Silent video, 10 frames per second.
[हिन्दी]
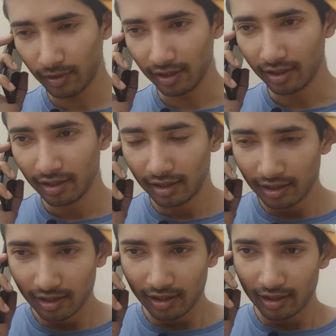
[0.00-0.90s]
हुए
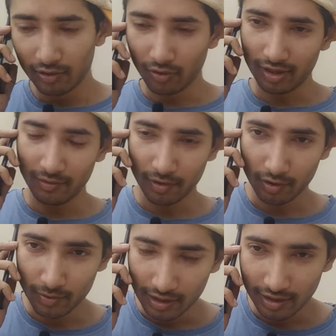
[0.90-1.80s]
नौकरी
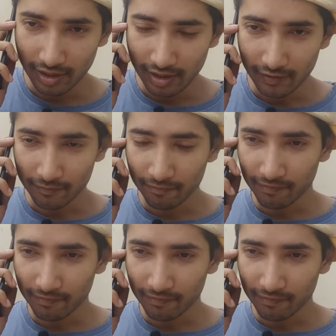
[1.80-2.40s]
मेरे को मिल नहीं रही है